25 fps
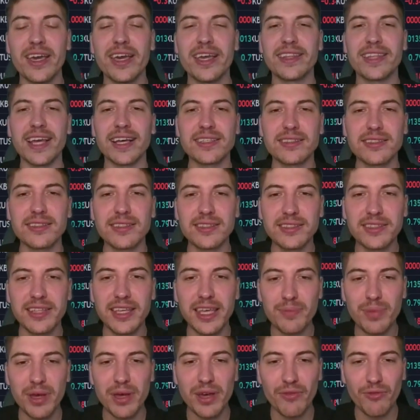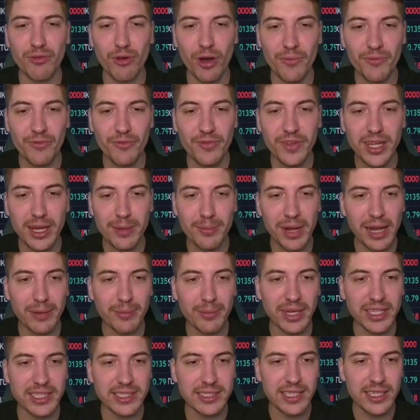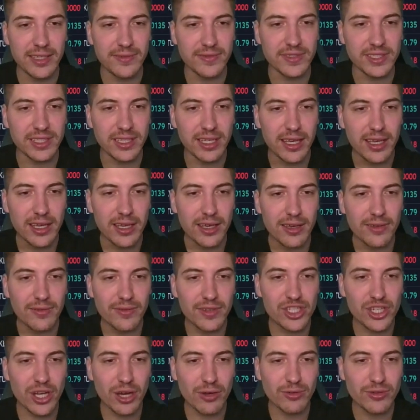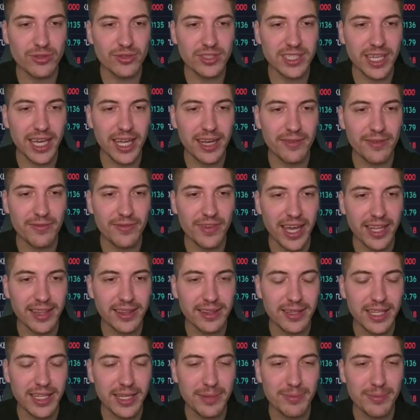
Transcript: Das System performt wieder mal massivst. Wir schauen es uns an. Wir hatten den